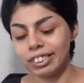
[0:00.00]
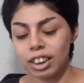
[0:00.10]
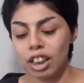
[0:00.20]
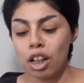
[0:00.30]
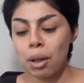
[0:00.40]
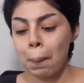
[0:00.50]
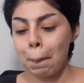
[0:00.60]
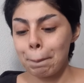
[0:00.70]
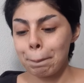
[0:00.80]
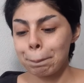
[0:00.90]
Yo
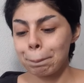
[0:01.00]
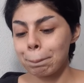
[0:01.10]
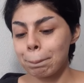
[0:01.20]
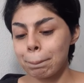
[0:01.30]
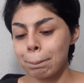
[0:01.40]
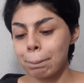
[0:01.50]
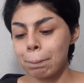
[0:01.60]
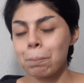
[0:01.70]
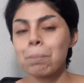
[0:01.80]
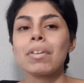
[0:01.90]
la de
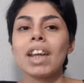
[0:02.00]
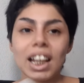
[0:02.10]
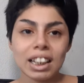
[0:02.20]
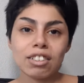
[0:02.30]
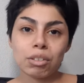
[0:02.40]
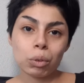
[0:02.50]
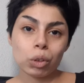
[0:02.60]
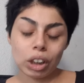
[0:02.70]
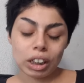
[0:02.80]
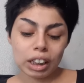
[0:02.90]
labios. Ella se
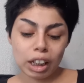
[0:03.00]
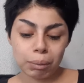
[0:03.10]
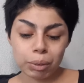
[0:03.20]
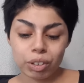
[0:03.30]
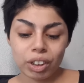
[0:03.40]
puso la de labios.